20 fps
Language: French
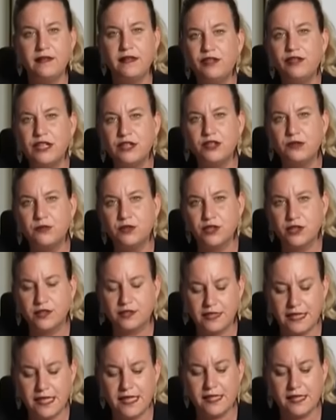Des voix du monde
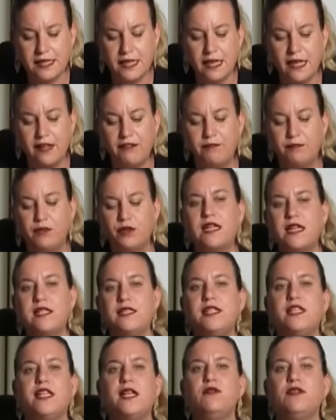entier s'élèvent pour
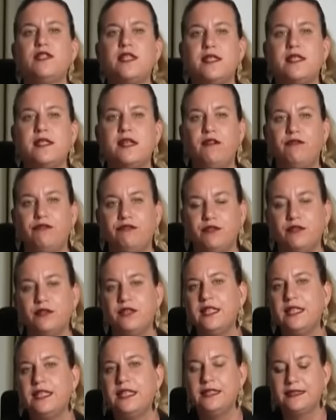exiger le
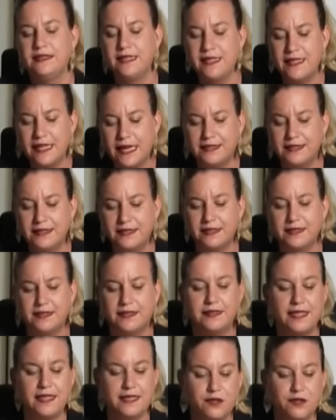cessez-le-feu. Des
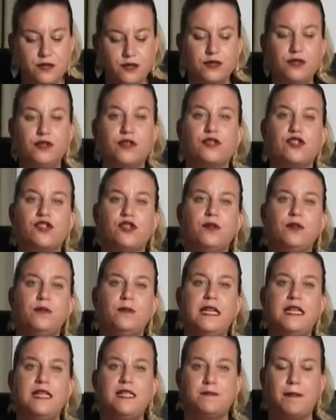artistes, des étudiants se
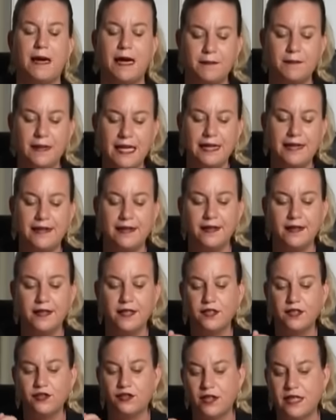mobilisent par milliers
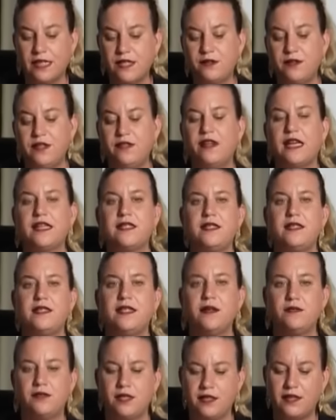dans les
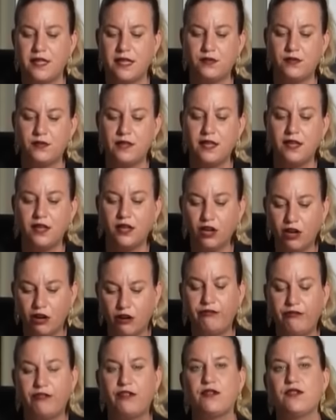universités aux États-Unis,
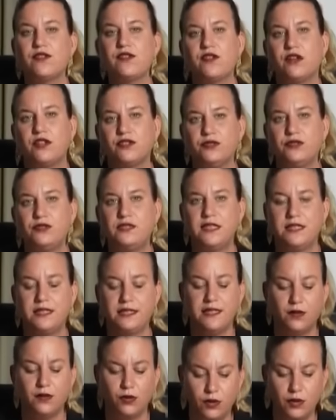en France, en
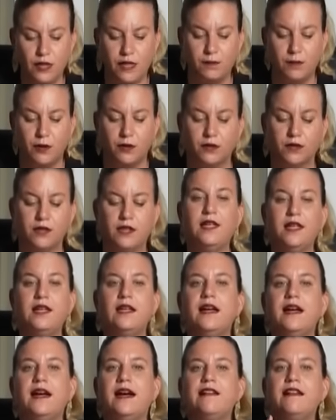Tunisie, au Liban
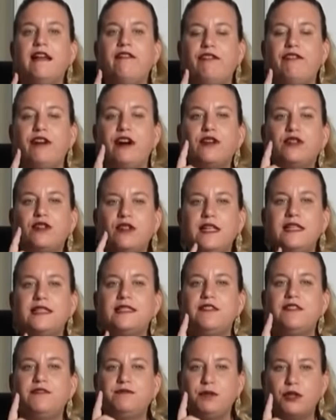un effort
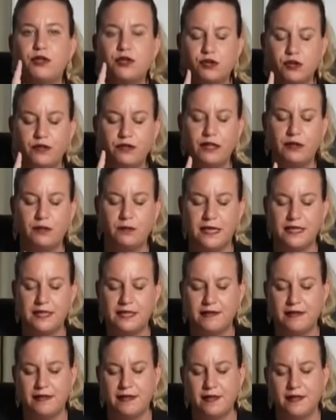collectif pour sauver
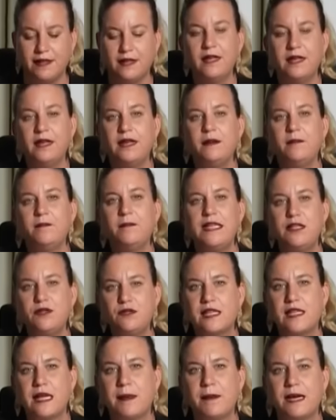l'humanité. Mais
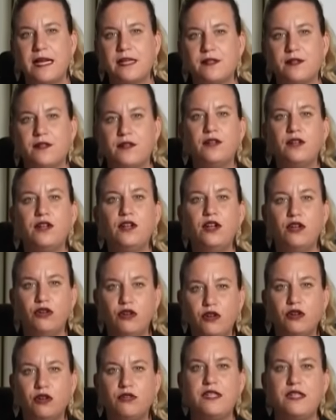jusqu'à présent,
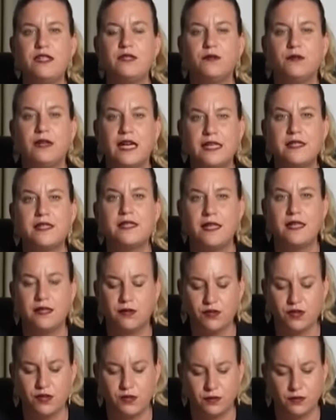l'Eurovision reste
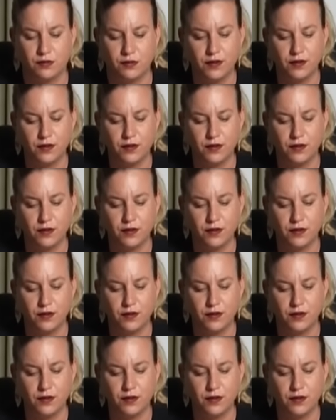silencieux.